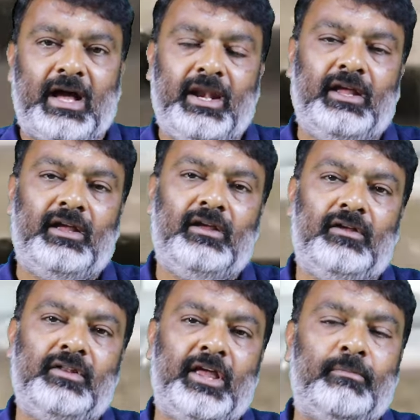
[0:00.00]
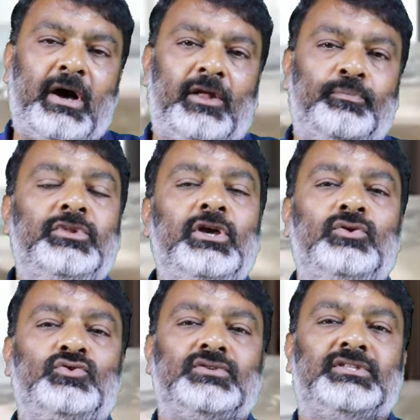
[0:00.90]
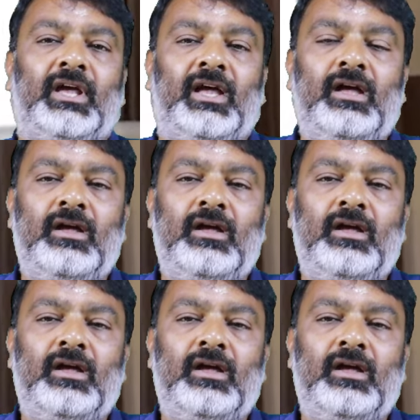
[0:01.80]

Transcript: దాని నిర్మాణ తీరు చూస్తే